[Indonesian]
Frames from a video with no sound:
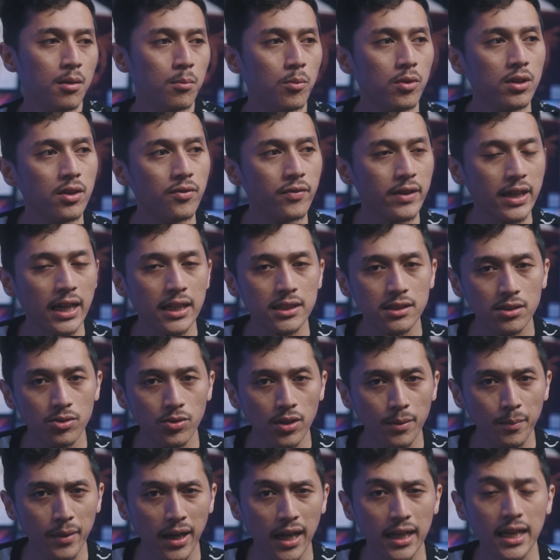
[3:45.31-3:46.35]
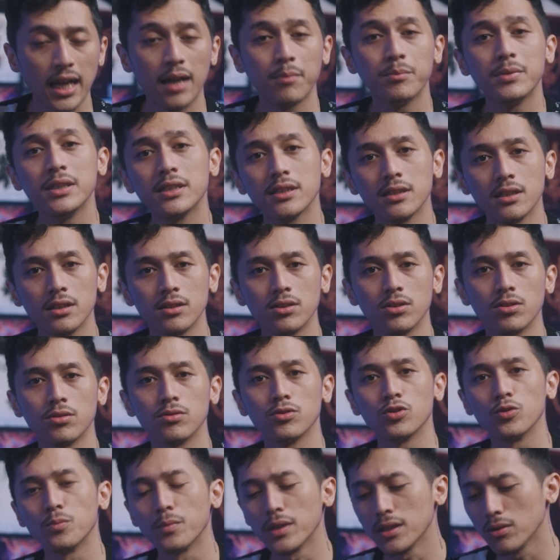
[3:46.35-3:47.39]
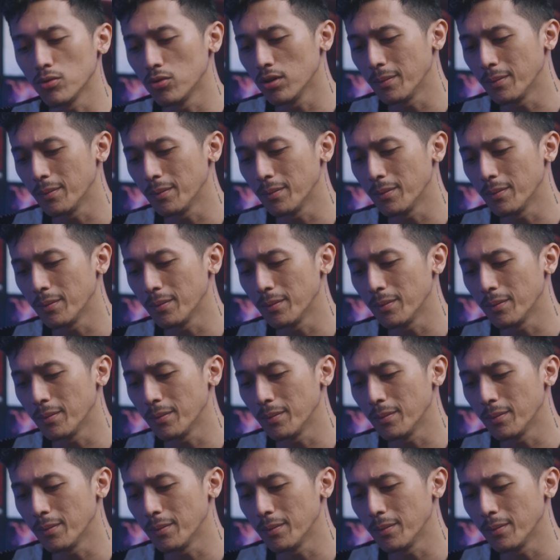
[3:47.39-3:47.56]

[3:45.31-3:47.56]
Modifikasi itu emang gak ada habisnya John Cuman